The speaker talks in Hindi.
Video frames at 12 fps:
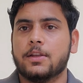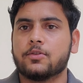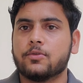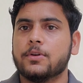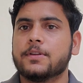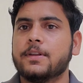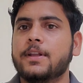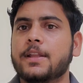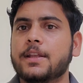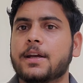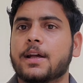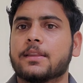इसको इसलिए
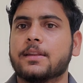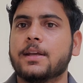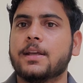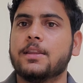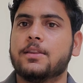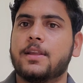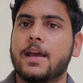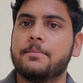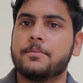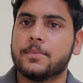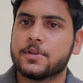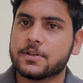नहीं करते कि
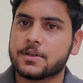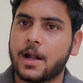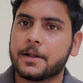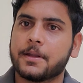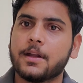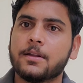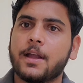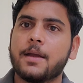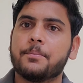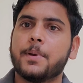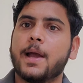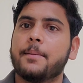जब स्टार्टिंग
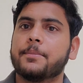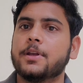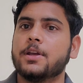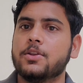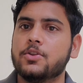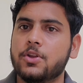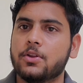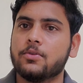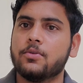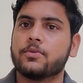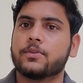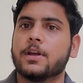टाइम पे आपने इंजन
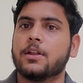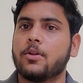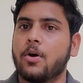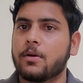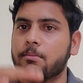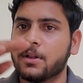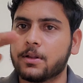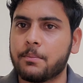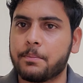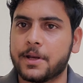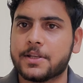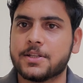को उसके नॉर्मल
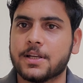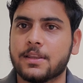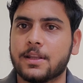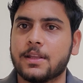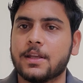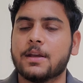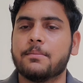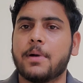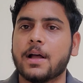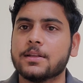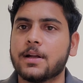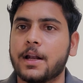टेम्परेचर देने के
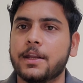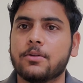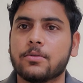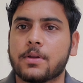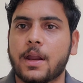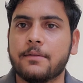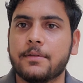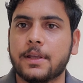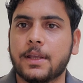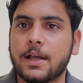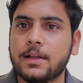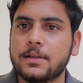बाद गाड़ी को ड्राइव
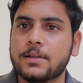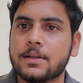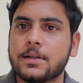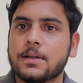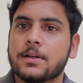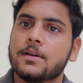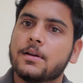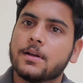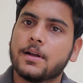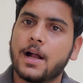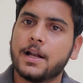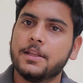किया
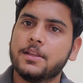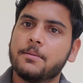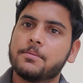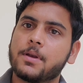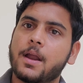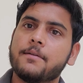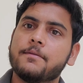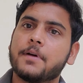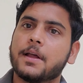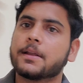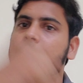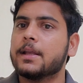गाड़ी जब ड्राइव
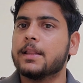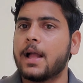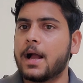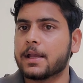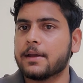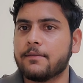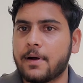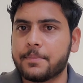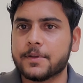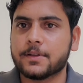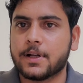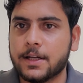करके ला के
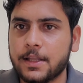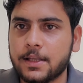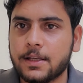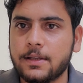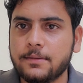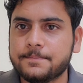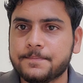वापस खड़ी की